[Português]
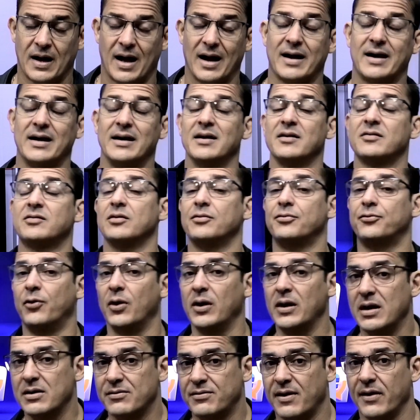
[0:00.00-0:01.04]
a criança
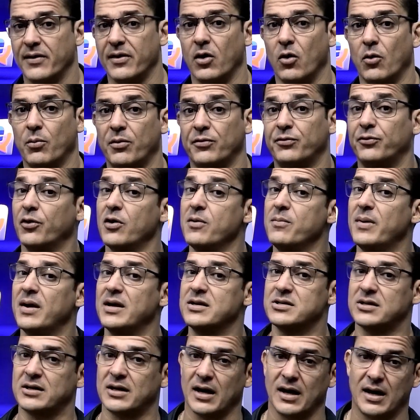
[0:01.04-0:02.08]
foi levada à UPA, foi
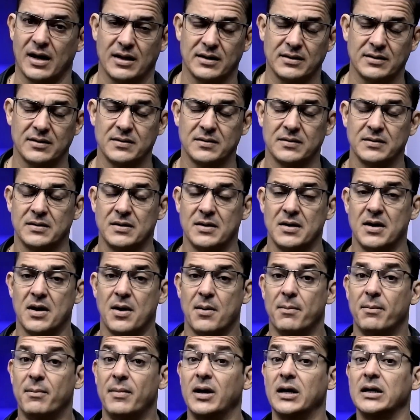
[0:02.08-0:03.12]
medicada,
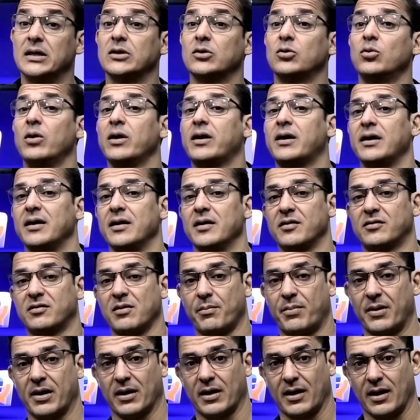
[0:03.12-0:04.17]
mandou a
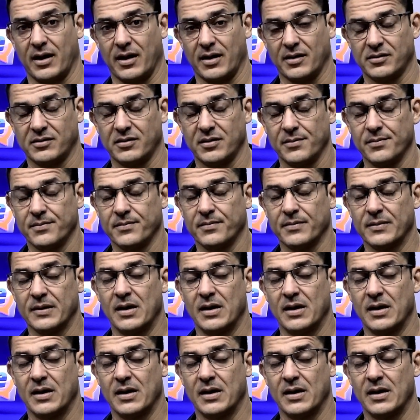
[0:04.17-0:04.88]
criança para casa,